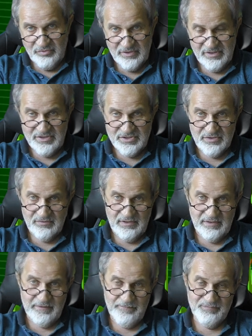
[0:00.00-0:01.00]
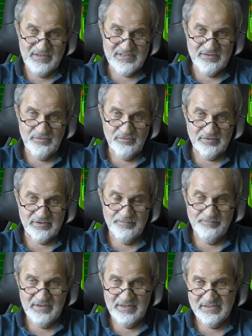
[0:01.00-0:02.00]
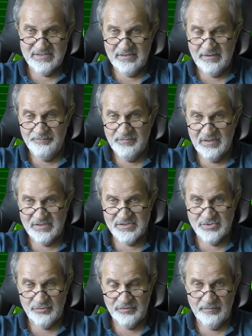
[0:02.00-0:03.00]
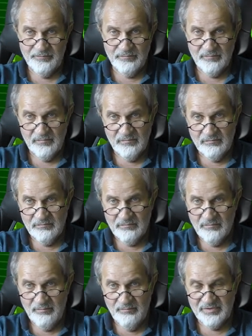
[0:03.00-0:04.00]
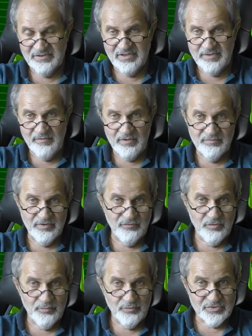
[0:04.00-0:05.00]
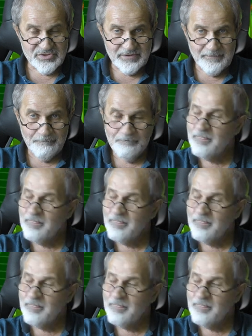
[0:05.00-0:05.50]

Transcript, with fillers: дураки, что ли, если доллар резко растет? Продадим-ка мы его позже.